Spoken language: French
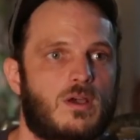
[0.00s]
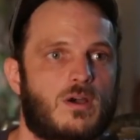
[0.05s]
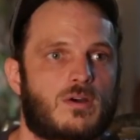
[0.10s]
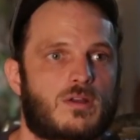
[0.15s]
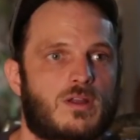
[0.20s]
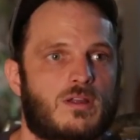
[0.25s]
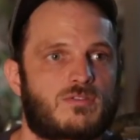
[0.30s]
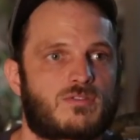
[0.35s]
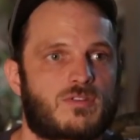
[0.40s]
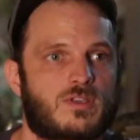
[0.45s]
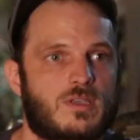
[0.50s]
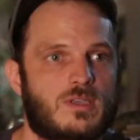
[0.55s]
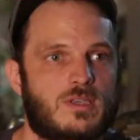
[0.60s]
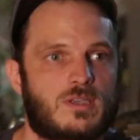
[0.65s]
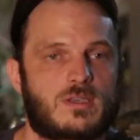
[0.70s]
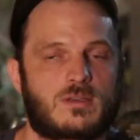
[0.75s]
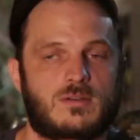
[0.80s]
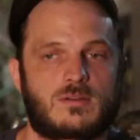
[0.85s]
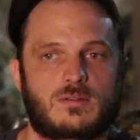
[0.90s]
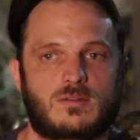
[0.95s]
en
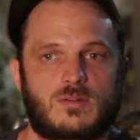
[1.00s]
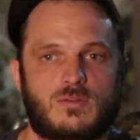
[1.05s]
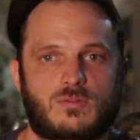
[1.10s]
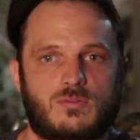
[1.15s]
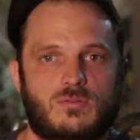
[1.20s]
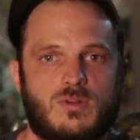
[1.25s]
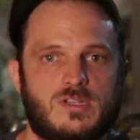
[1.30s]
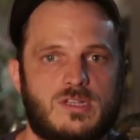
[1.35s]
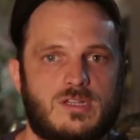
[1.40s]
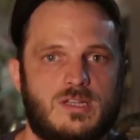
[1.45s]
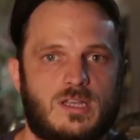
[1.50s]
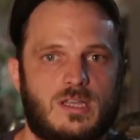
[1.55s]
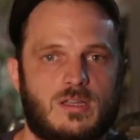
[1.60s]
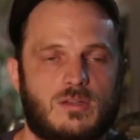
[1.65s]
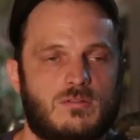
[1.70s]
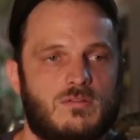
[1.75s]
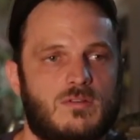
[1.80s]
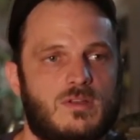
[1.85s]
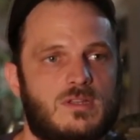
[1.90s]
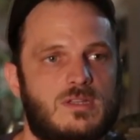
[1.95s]
Afrique, euh, dans toutes les années
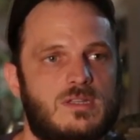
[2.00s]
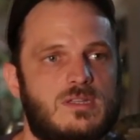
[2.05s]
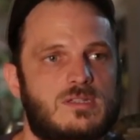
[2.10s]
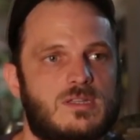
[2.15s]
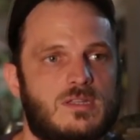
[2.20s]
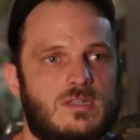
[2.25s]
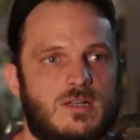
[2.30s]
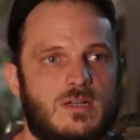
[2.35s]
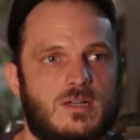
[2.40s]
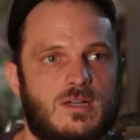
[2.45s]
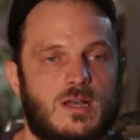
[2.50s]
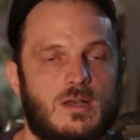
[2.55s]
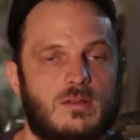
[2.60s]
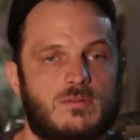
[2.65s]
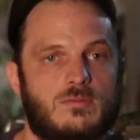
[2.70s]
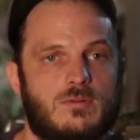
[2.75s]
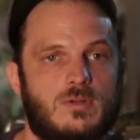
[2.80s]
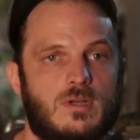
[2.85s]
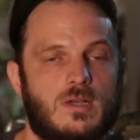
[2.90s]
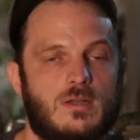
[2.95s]
90, c'était le cas en
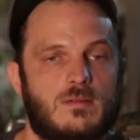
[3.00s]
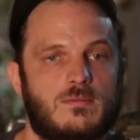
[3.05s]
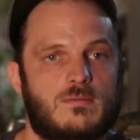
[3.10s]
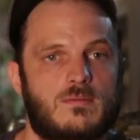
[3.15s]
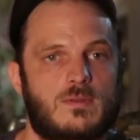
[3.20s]
tout cas.